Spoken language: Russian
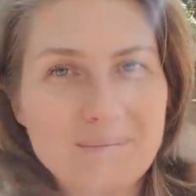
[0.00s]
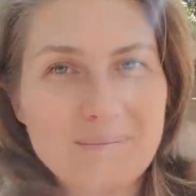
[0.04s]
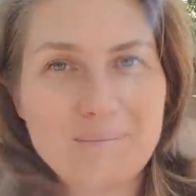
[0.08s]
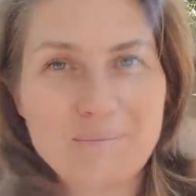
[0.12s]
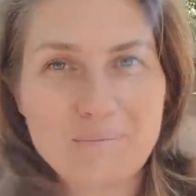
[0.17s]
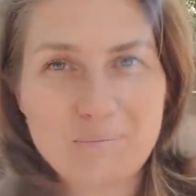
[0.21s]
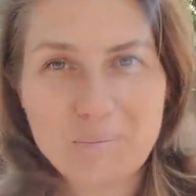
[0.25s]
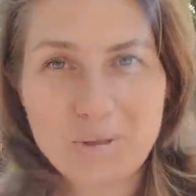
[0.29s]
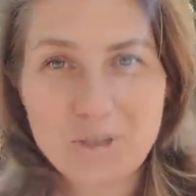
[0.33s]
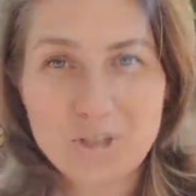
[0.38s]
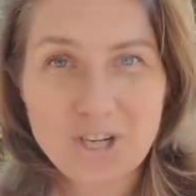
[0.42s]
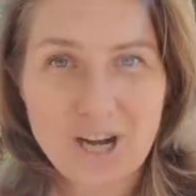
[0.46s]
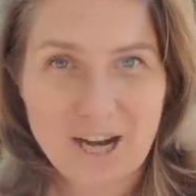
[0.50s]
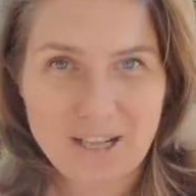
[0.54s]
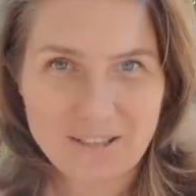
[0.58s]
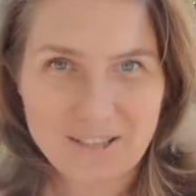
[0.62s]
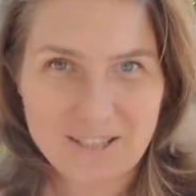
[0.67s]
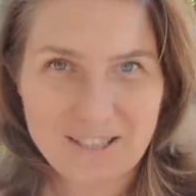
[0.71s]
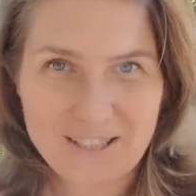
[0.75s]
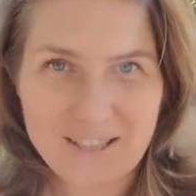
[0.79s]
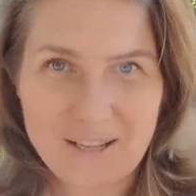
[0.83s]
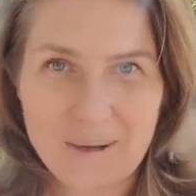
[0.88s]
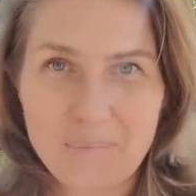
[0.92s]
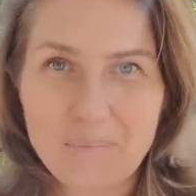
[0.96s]

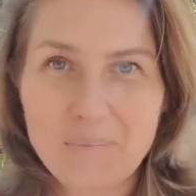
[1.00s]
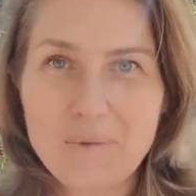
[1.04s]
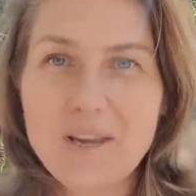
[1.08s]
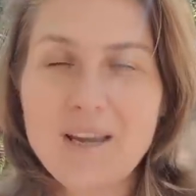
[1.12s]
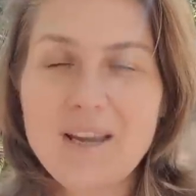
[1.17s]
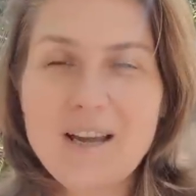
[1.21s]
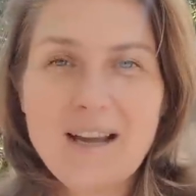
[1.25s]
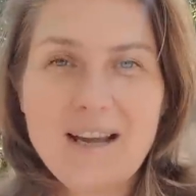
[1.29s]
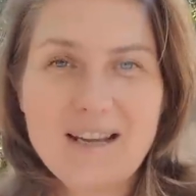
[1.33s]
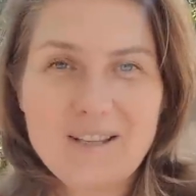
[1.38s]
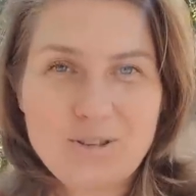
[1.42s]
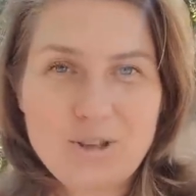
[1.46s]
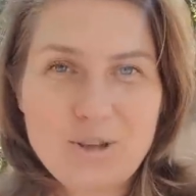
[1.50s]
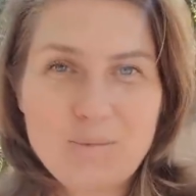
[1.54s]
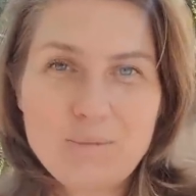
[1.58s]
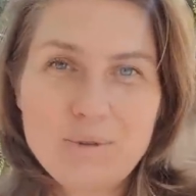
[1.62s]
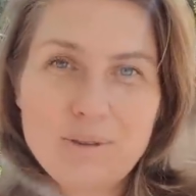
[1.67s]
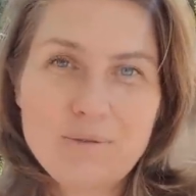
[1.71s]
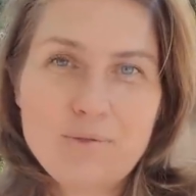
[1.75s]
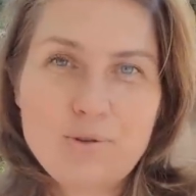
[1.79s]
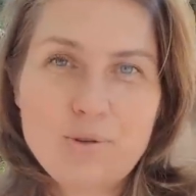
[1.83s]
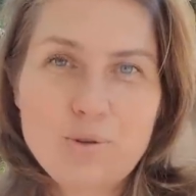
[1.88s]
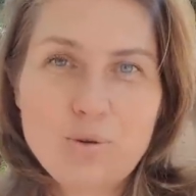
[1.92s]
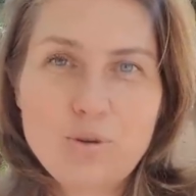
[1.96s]
безжалостно.
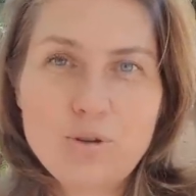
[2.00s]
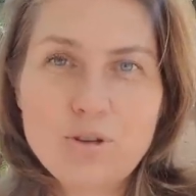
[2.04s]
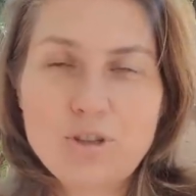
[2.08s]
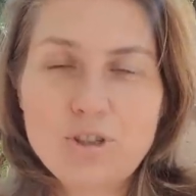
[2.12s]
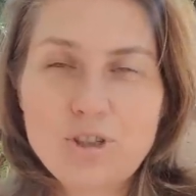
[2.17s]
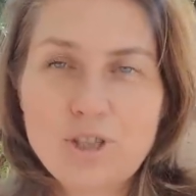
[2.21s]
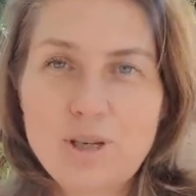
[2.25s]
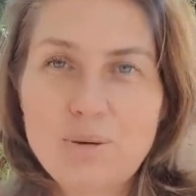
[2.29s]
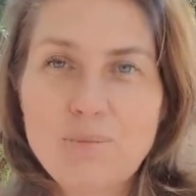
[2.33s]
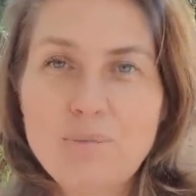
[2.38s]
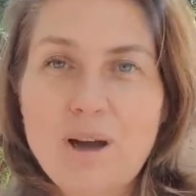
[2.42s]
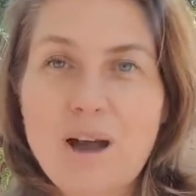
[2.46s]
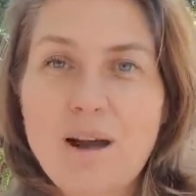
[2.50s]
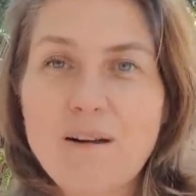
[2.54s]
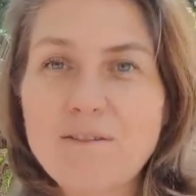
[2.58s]
Особенно все, чем,